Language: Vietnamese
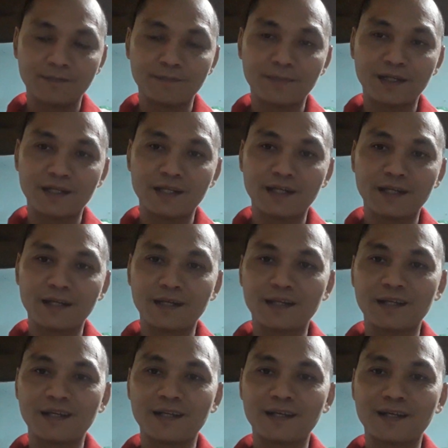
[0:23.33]
mình ờ,
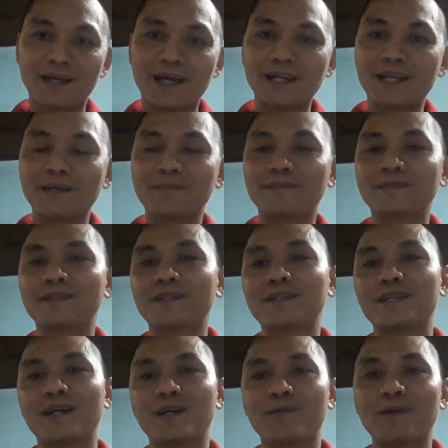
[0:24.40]
anh em
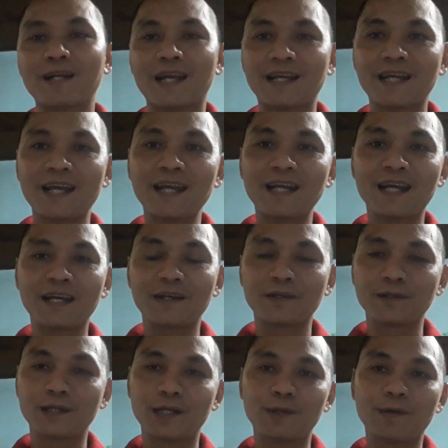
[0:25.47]
giờ qua ngày khác ha
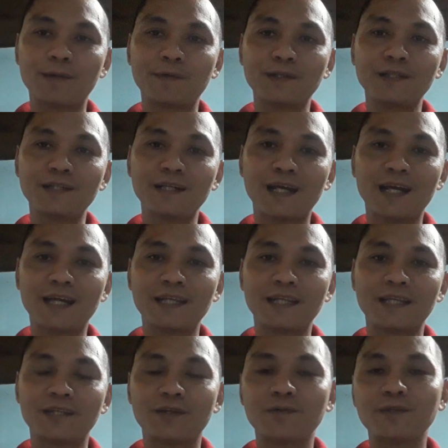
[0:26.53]
rồi qua bữa thứ hai
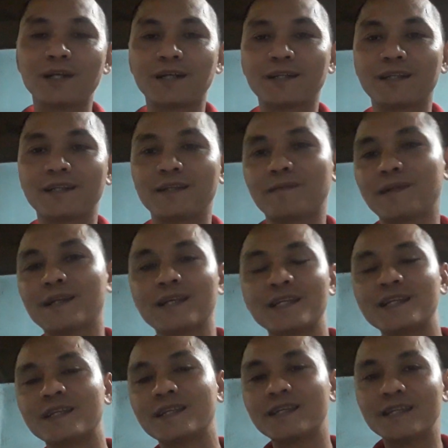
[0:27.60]
đi chủ nhật thì mình
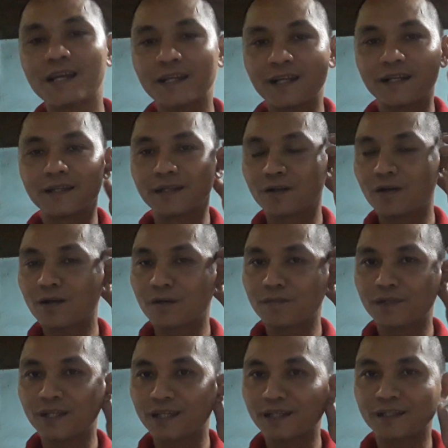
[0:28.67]
đi với gia đình có công
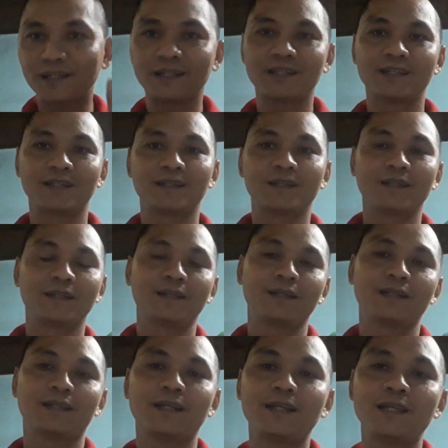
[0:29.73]
chuyện rồi
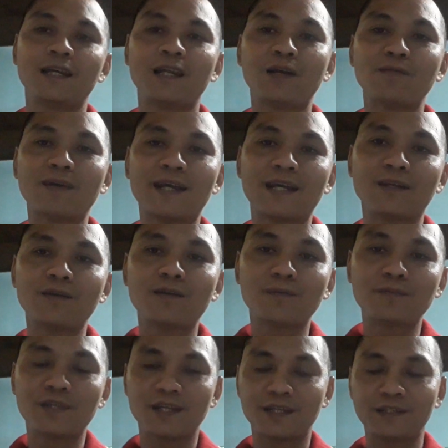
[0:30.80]
đi về Long An có
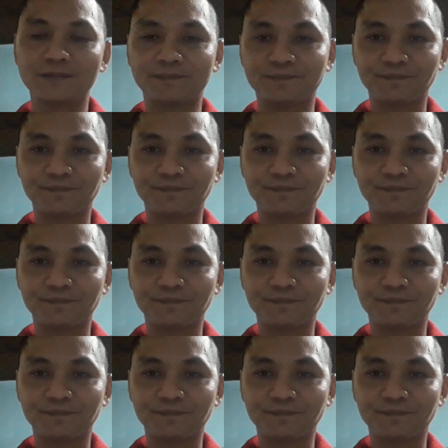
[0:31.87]
công chuyện